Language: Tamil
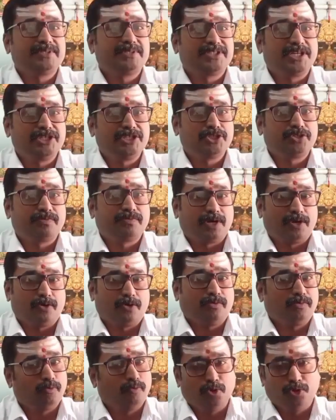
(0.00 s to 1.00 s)
தவறாமல் செஞ்சுட்டு
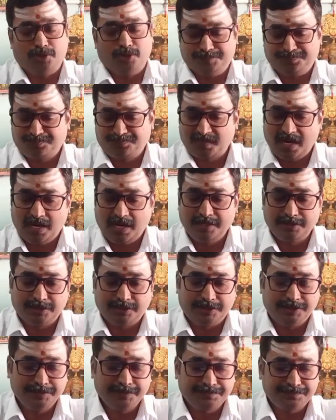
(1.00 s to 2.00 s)
வரணும் ஒன்று
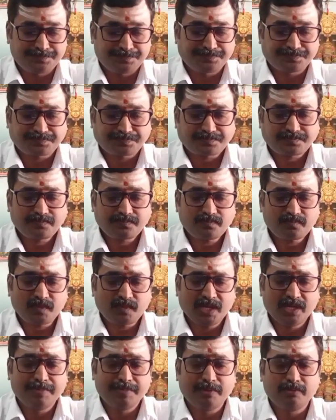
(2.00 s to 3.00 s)
அடுத்து
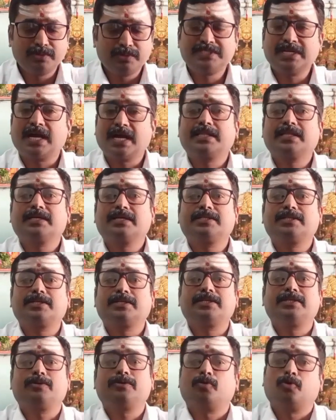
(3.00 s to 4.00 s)
இப்போ உங்கள்
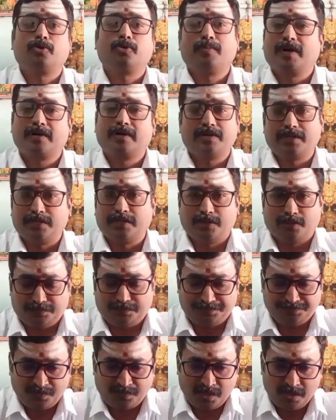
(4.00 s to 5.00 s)
ஜாதகத்துக்கு ஒரு பக்கம்
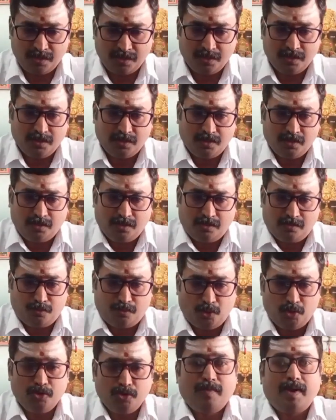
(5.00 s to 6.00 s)
இருக்கட்டும்
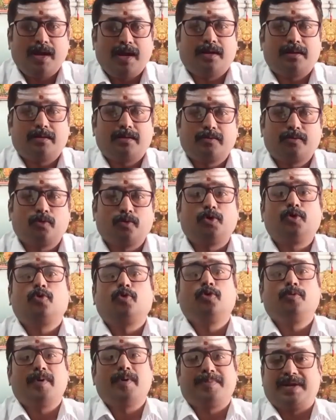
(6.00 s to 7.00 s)
பொதுவாக
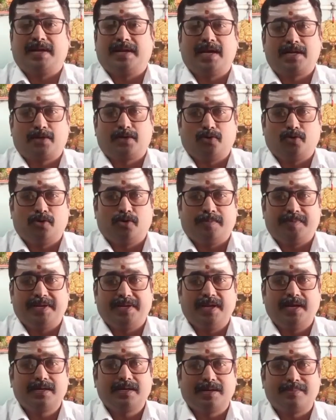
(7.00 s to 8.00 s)
ஒரு குடும்பம் நல்லா இருக்கணும்
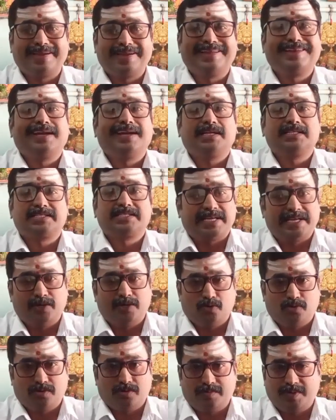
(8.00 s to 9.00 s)
அப்படின்னா நம்ம என்னென்ன
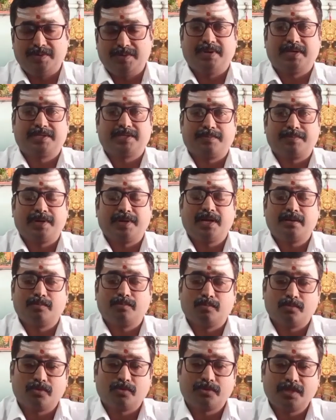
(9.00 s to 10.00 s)
செய்யணும் அப்படின்னு பார்த்தோம்னா
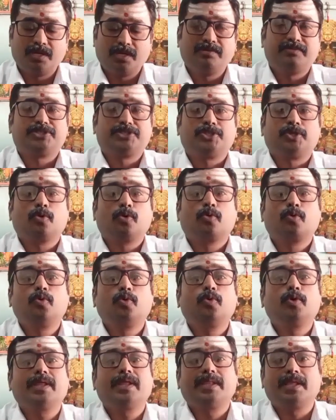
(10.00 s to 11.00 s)
முதல் விஷயம்
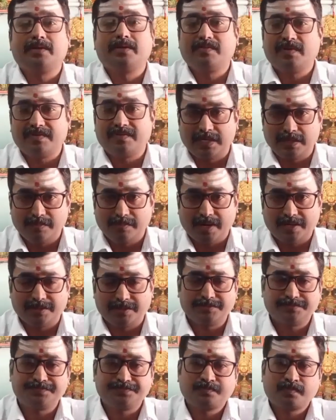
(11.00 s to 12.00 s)
குலதெய்வ
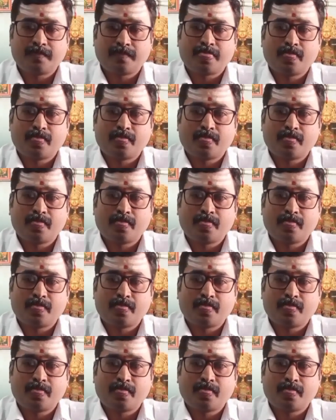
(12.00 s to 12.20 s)
வழிபாடு